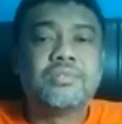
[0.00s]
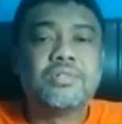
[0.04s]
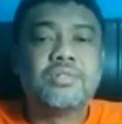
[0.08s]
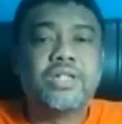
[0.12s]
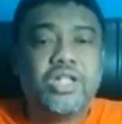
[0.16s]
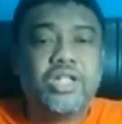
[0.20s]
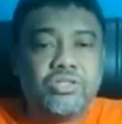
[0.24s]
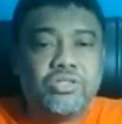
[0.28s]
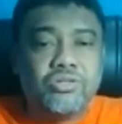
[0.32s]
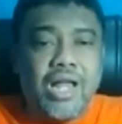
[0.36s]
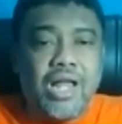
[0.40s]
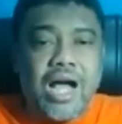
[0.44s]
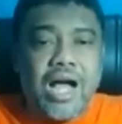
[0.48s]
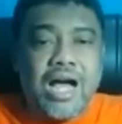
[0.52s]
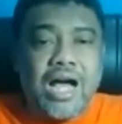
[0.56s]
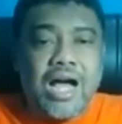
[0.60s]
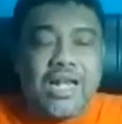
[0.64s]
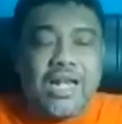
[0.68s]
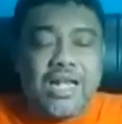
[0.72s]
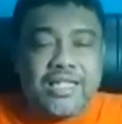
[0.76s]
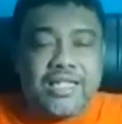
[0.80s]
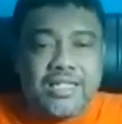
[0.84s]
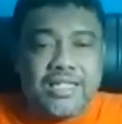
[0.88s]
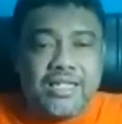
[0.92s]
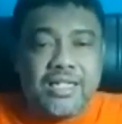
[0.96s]
Itulah
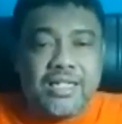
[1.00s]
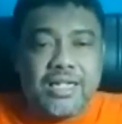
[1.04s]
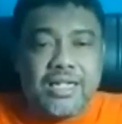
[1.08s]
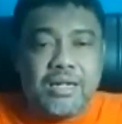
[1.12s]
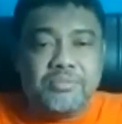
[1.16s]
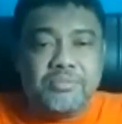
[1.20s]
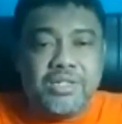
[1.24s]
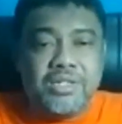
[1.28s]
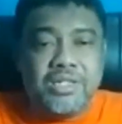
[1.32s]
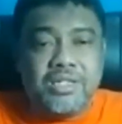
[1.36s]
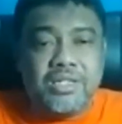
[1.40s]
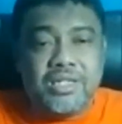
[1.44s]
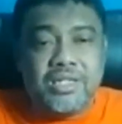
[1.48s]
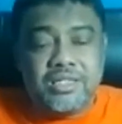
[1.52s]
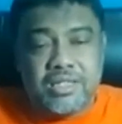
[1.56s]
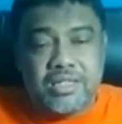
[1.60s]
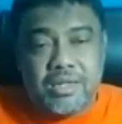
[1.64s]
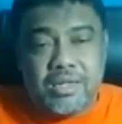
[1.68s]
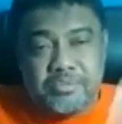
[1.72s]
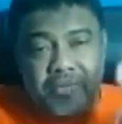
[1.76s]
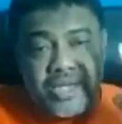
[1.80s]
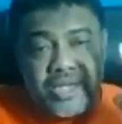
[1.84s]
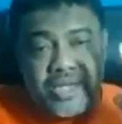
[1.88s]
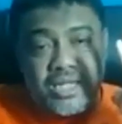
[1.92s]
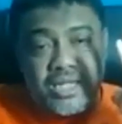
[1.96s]
alasan yang kami
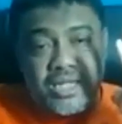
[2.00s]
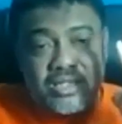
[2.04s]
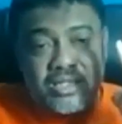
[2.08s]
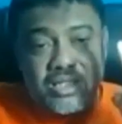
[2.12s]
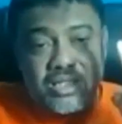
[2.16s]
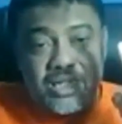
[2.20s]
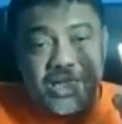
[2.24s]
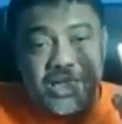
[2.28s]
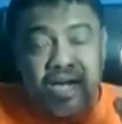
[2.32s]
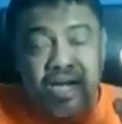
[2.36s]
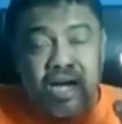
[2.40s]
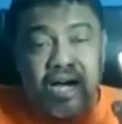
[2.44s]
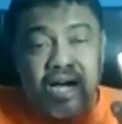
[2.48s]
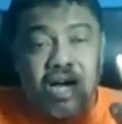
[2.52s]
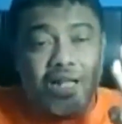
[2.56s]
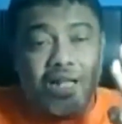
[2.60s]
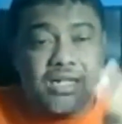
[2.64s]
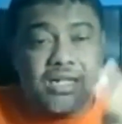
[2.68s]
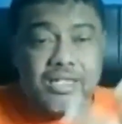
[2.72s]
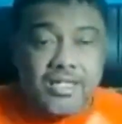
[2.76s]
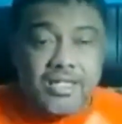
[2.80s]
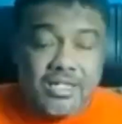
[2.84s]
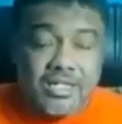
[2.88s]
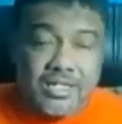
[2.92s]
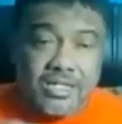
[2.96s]
sampaikan tiga
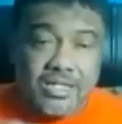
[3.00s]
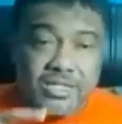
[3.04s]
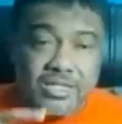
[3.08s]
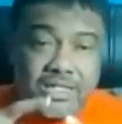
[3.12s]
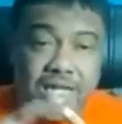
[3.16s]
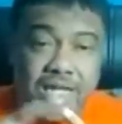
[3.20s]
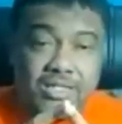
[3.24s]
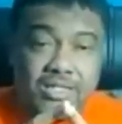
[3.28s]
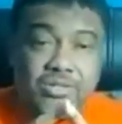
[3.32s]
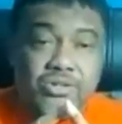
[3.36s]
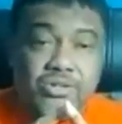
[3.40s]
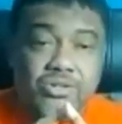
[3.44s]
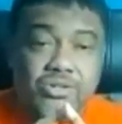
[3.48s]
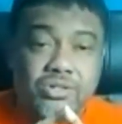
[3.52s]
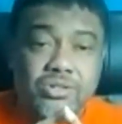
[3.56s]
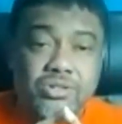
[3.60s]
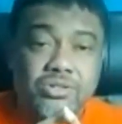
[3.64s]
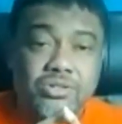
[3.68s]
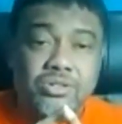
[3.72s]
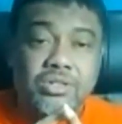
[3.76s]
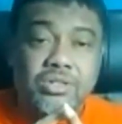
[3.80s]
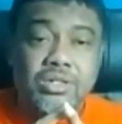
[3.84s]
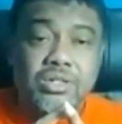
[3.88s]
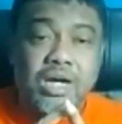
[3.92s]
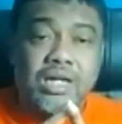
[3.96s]
hal.
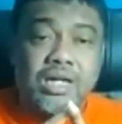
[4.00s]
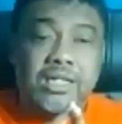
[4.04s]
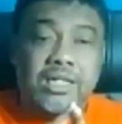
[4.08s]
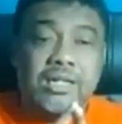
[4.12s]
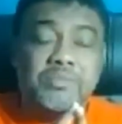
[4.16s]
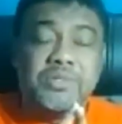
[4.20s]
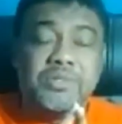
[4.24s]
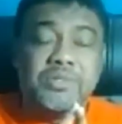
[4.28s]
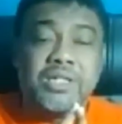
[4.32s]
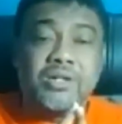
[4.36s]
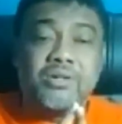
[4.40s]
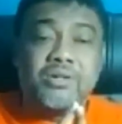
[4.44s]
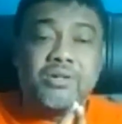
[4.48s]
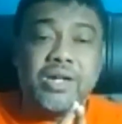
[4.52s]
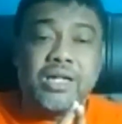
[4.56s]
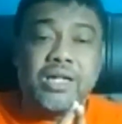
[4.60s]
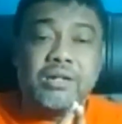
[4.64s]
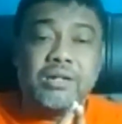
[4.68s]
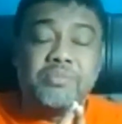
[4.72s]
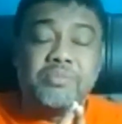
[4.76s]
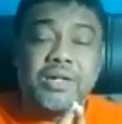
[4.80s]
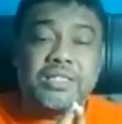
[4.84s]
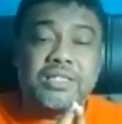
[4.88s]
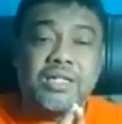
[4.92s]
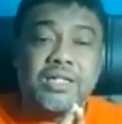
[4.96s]
Satu, harga minyak goreng
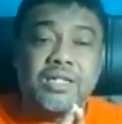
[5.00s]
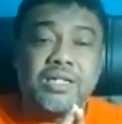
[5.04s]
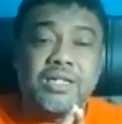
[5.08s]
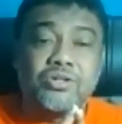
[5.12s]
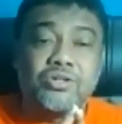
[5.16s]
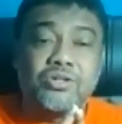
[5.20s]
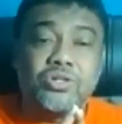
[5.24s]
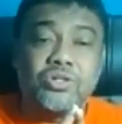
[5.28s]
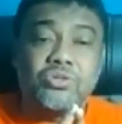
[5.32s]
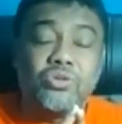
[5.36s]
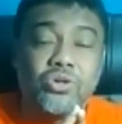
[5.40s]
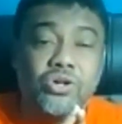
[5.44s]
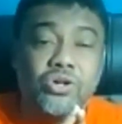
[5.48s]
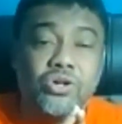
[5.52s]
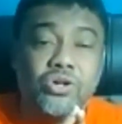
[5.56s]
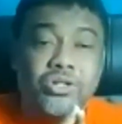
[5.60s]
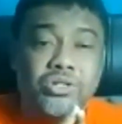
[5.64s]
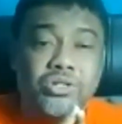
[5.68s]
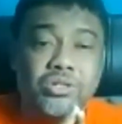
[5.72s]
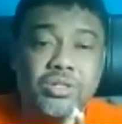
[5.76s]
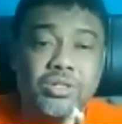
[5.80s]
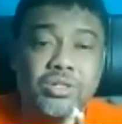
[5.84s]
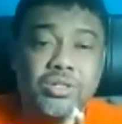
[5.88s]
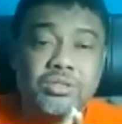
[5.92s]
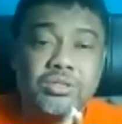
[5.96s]
kemasan harus turun,
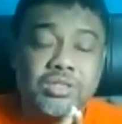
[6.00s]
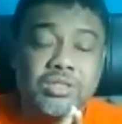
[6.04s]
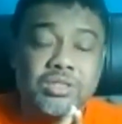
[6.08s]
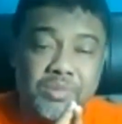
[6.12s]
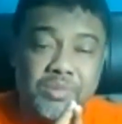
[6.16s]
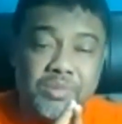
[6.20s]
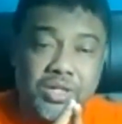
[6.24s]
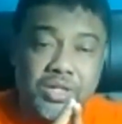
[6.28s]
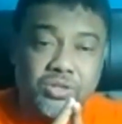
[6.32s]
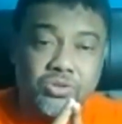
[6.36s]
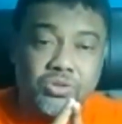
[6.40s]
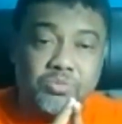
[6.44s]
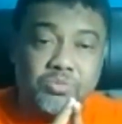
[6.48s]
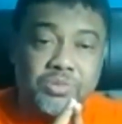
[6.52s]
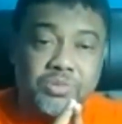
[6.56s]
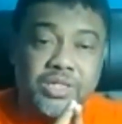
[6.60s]
termasuk